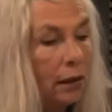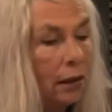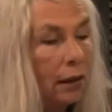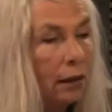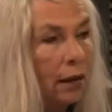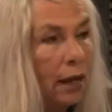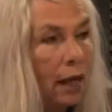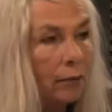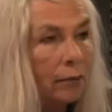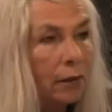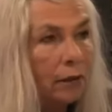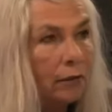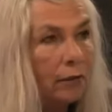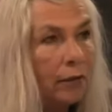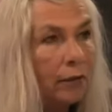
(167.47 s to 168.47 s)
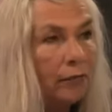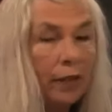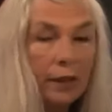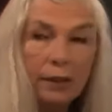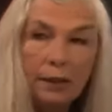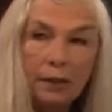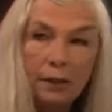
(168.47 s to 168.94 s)
Äh, aber
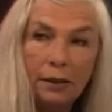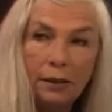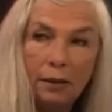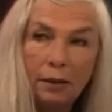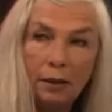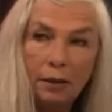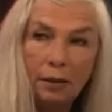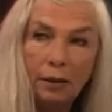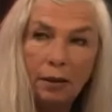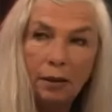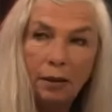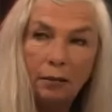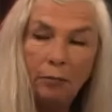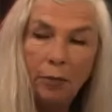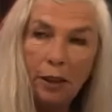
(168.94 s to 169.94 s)
im Wesentlichen äh,